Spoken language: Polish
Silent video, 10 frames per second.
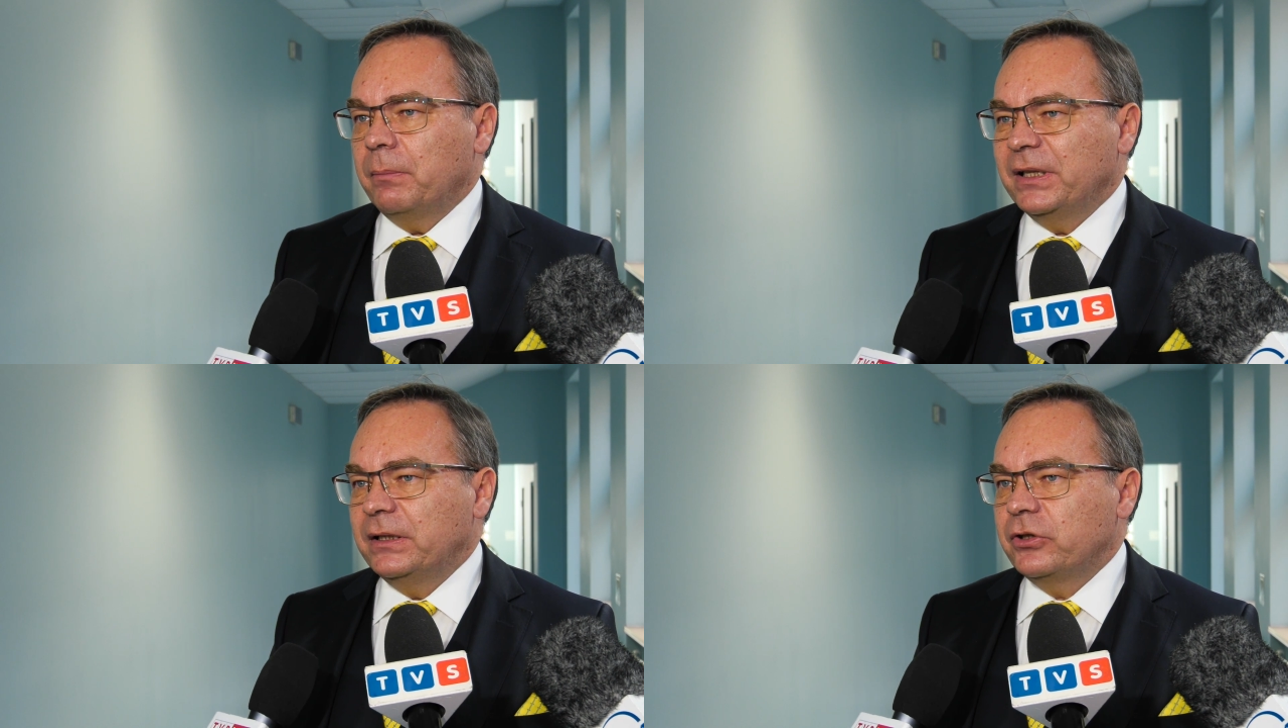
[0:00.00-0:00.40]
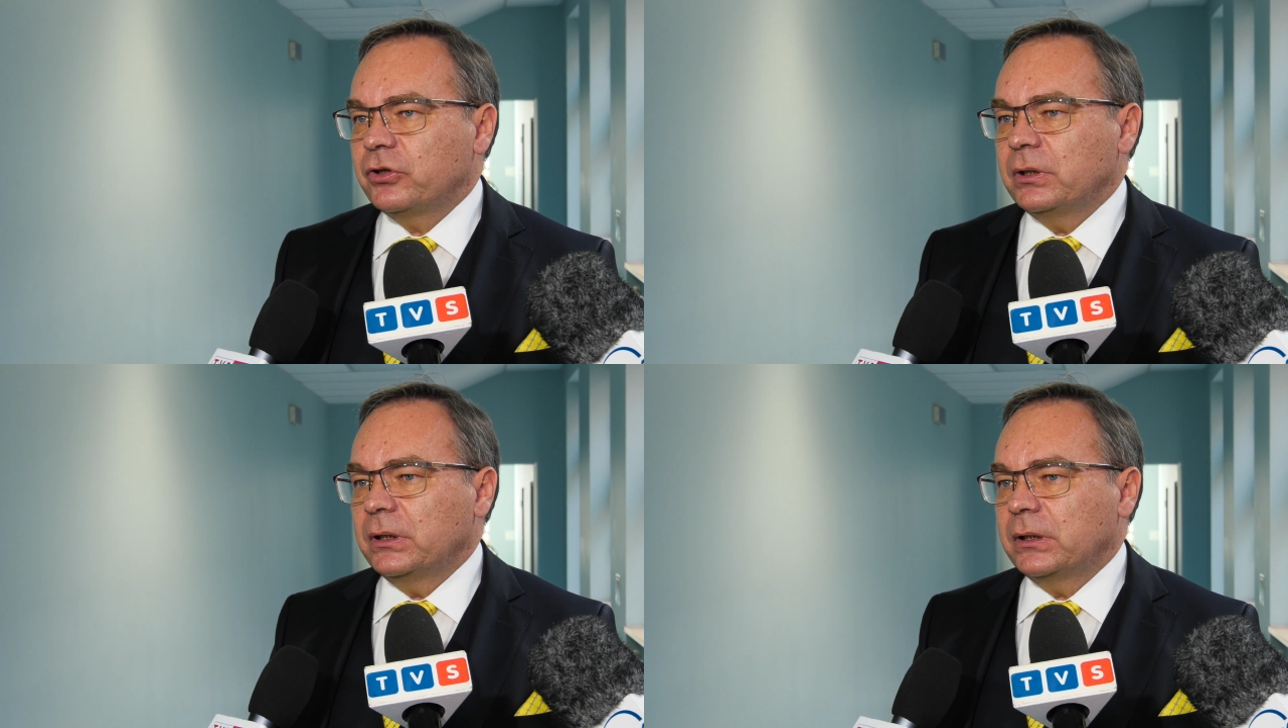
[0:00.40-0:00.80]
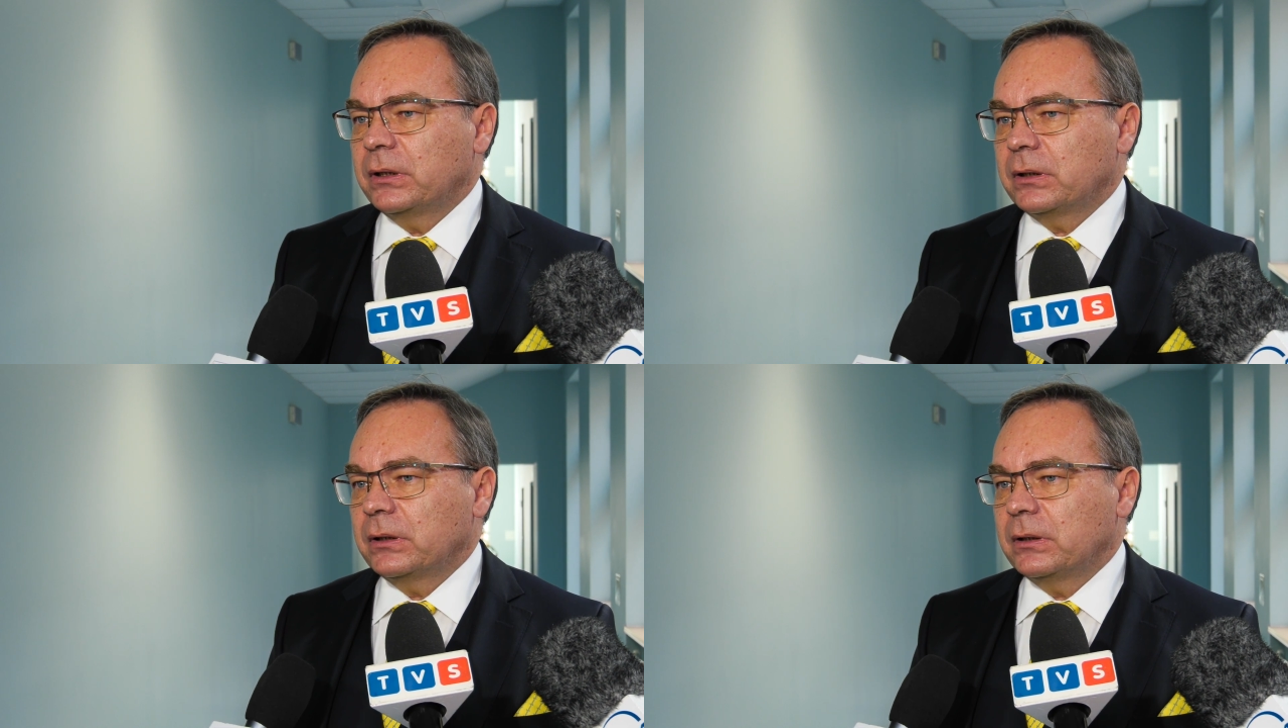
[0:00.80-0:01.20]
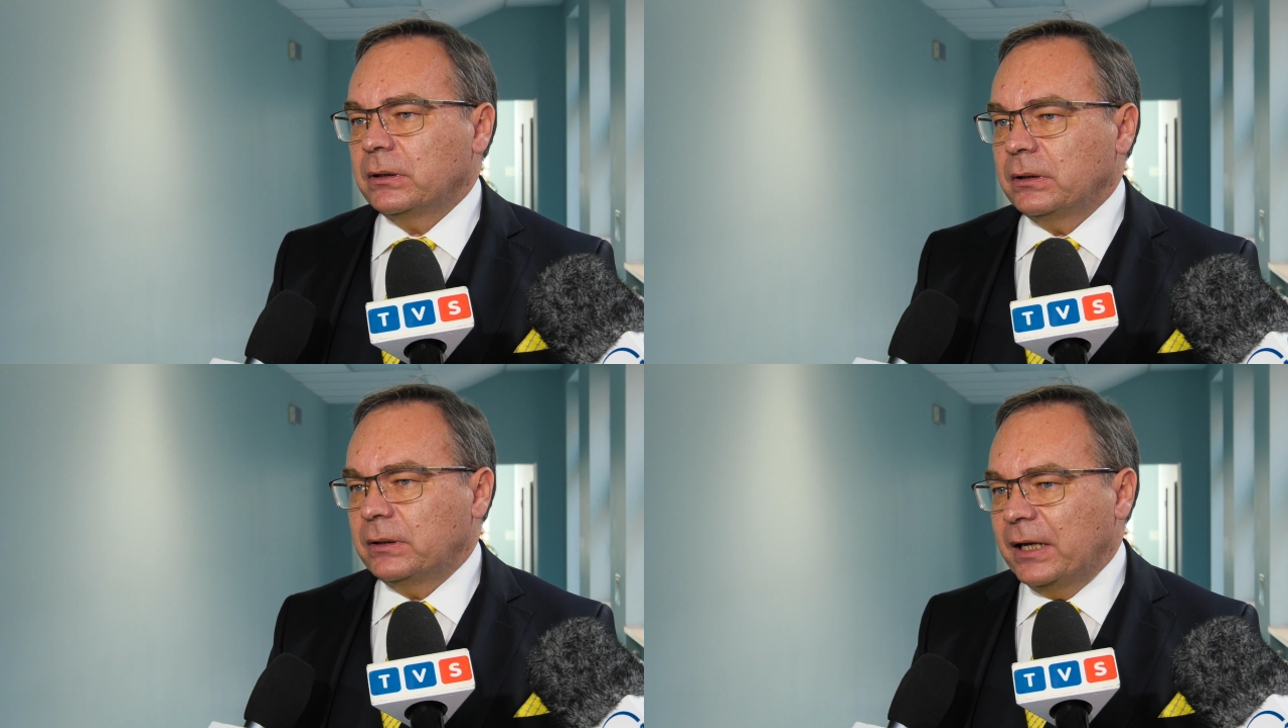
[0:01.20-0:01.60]
medycznych
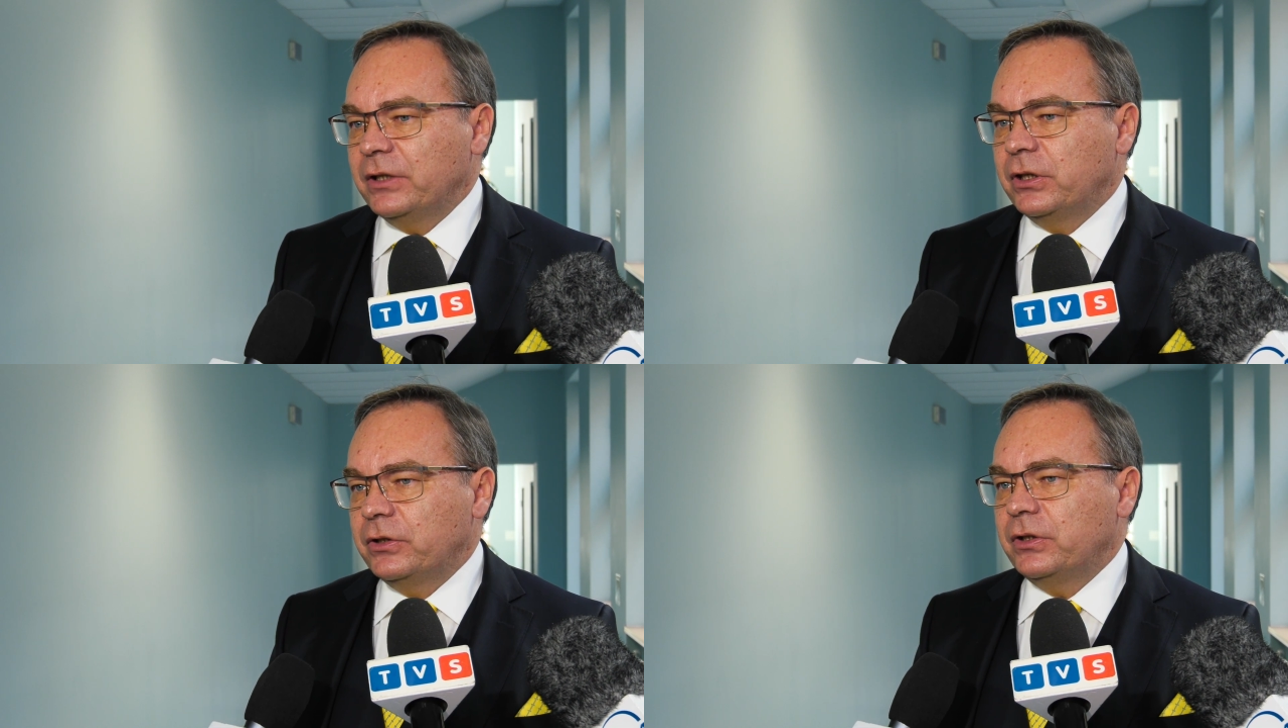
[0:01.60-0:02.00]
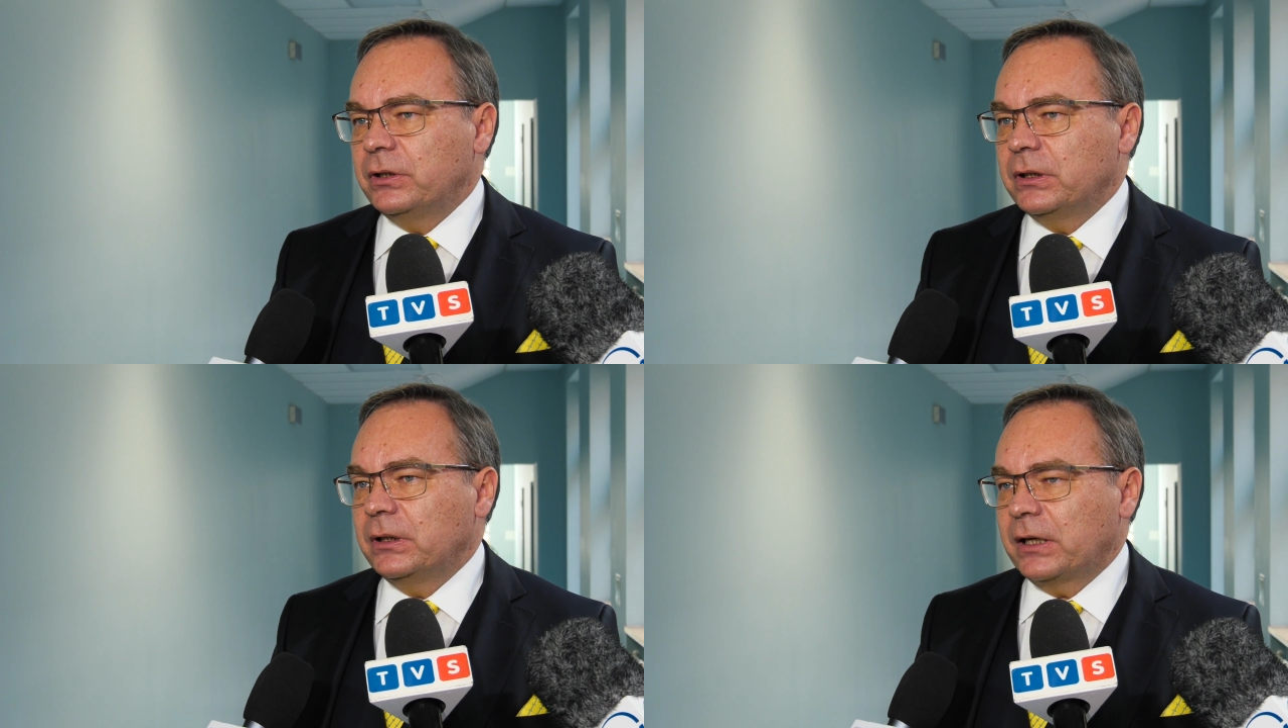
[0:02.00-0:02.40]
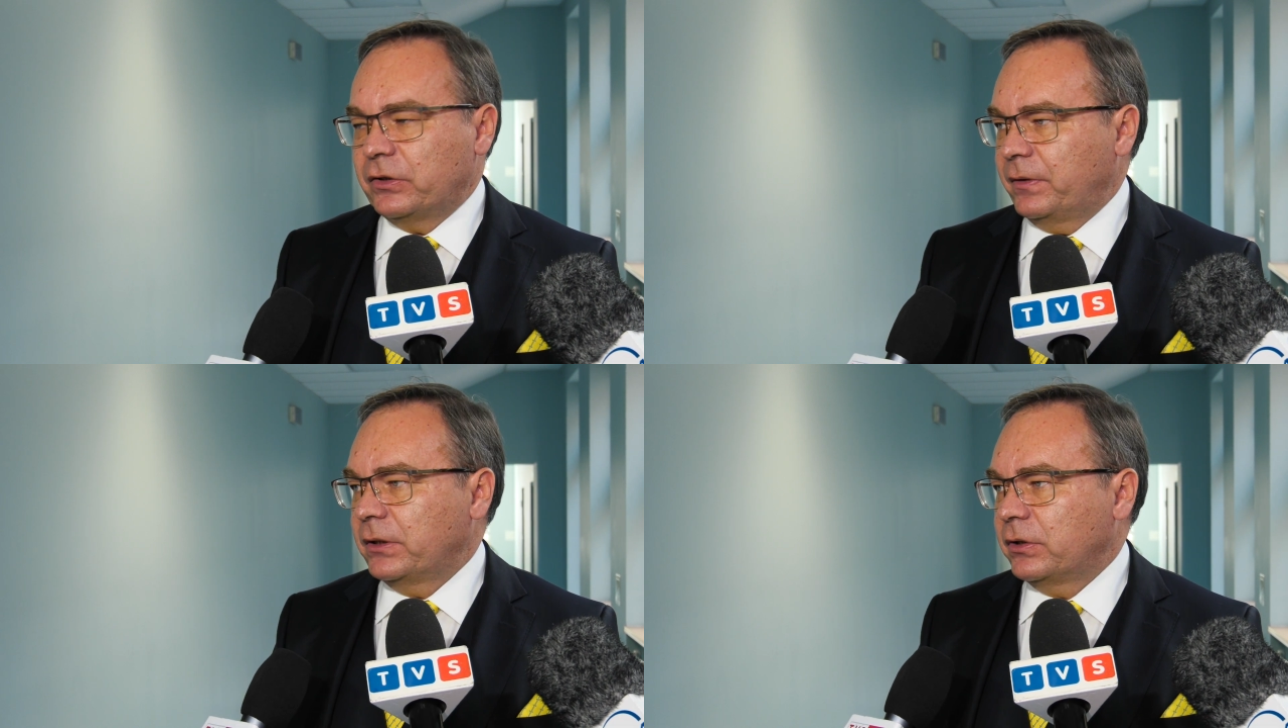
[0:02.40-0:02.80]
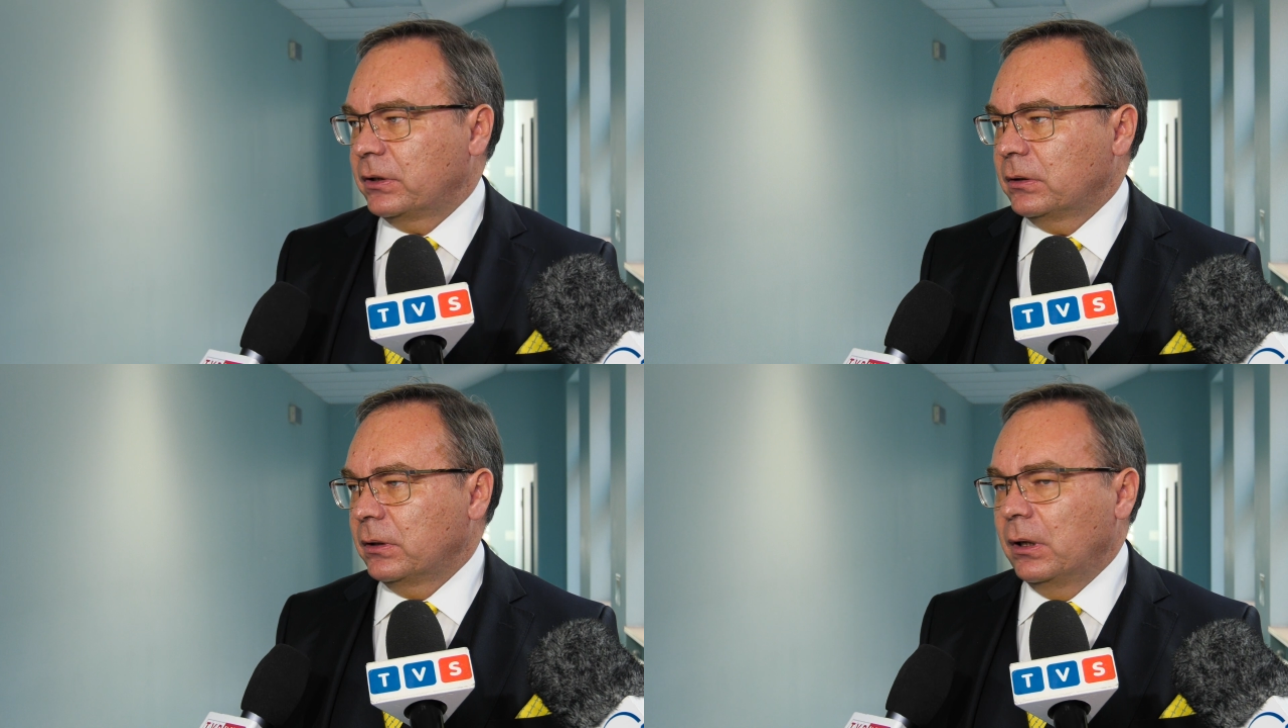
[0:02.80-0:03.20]
tej dziedziny na świecie.